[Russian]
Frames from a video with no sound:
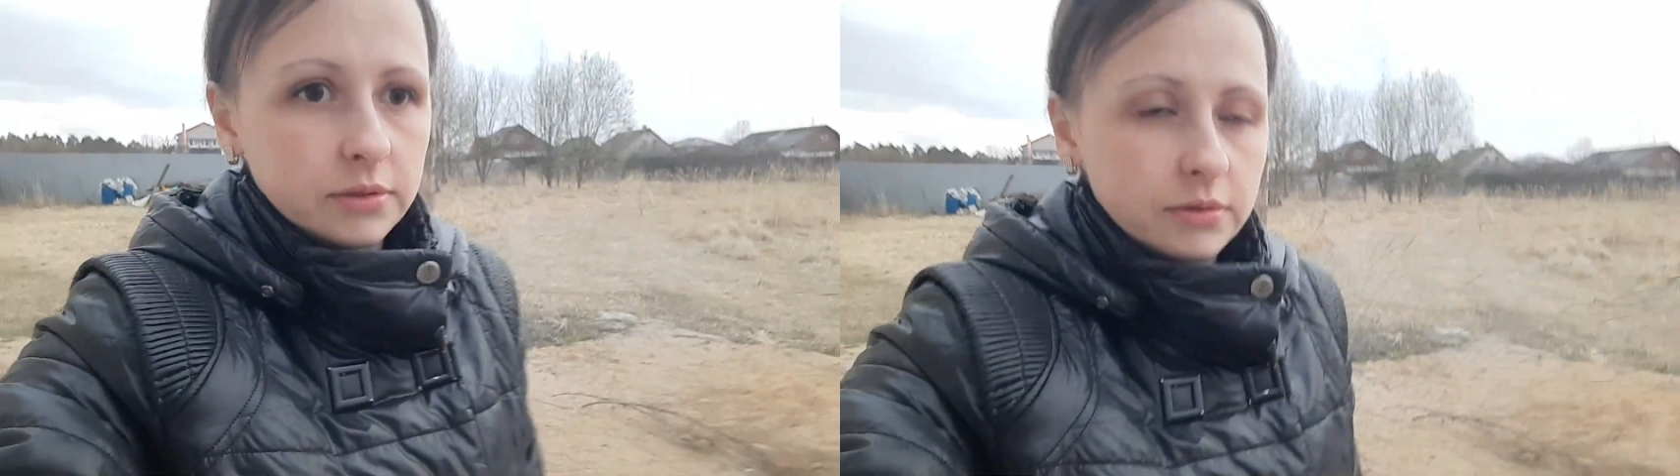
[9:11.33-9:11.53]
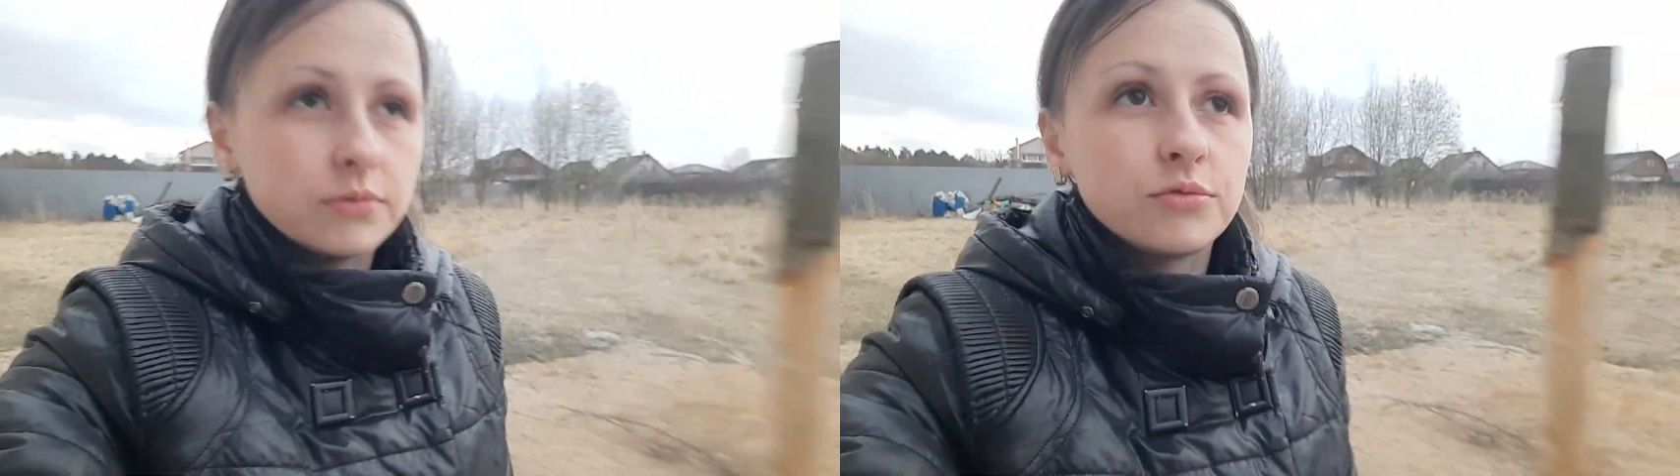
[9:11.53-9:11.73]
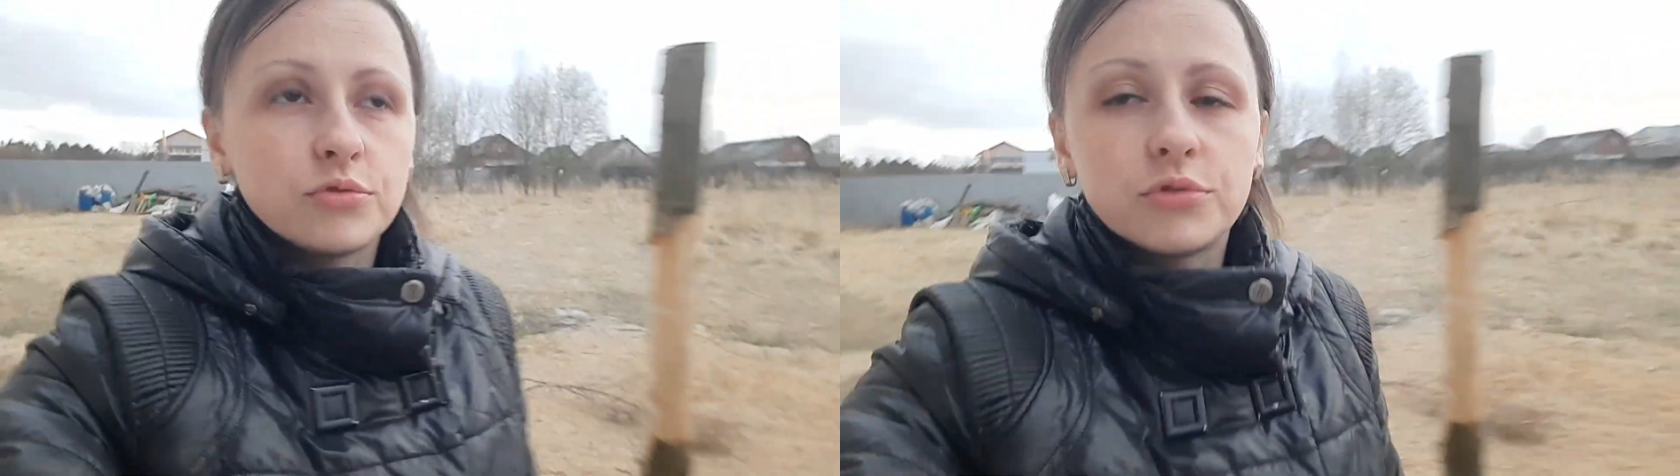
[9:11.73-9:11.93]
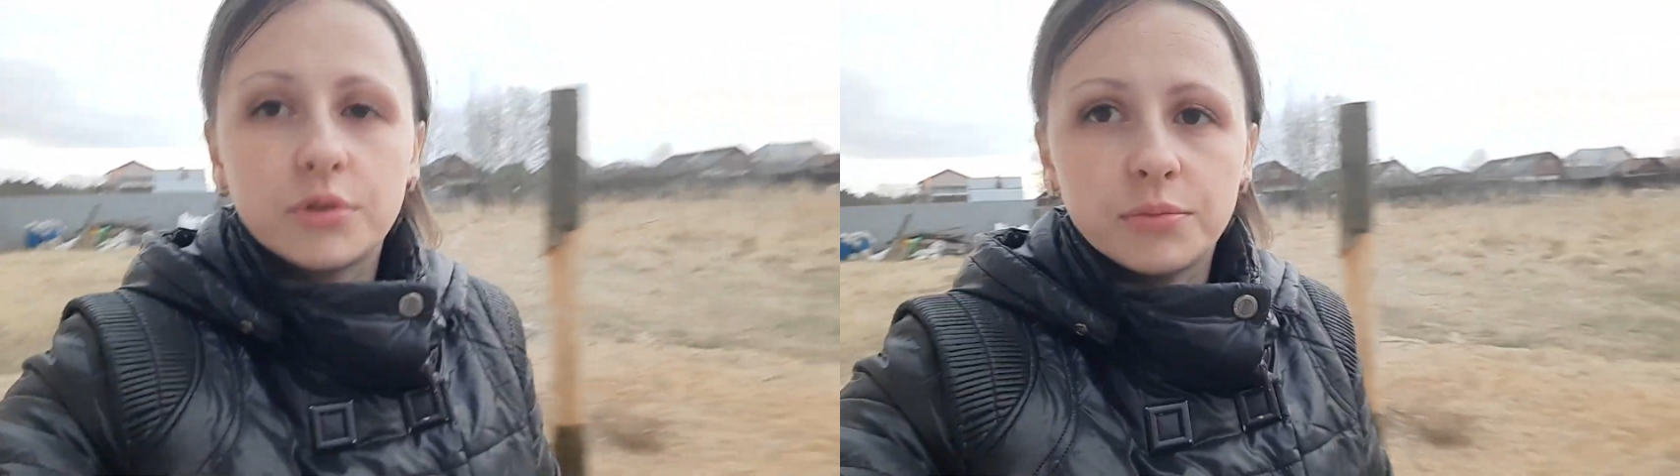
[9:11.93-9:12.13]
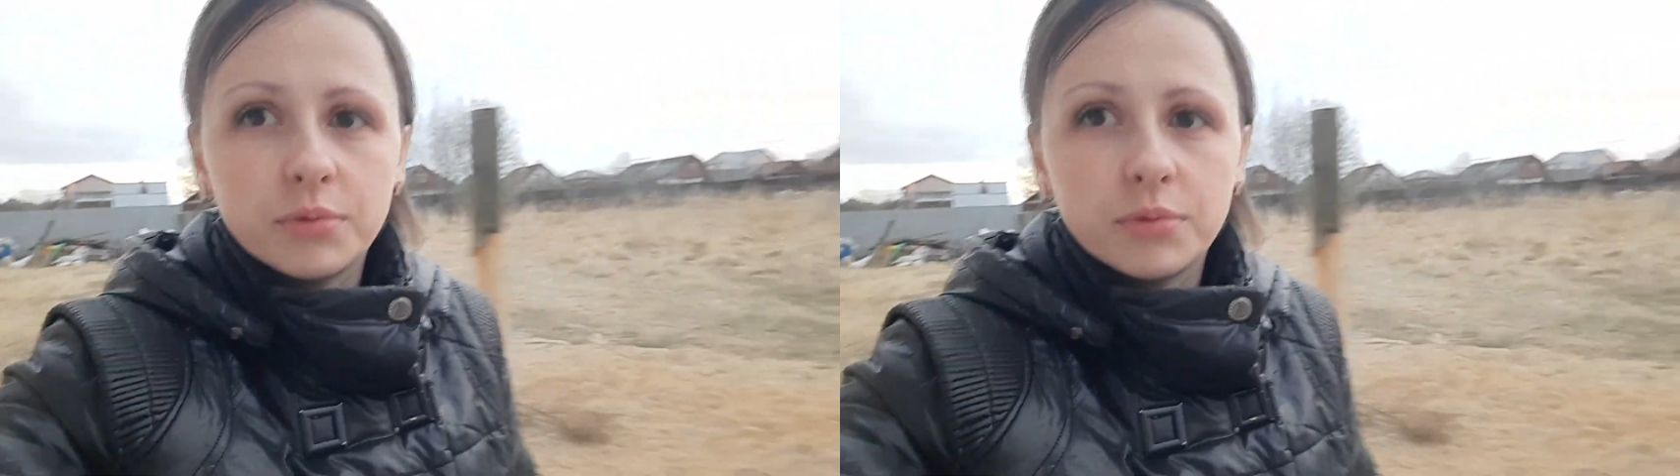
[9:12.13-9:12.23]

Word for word: Он что там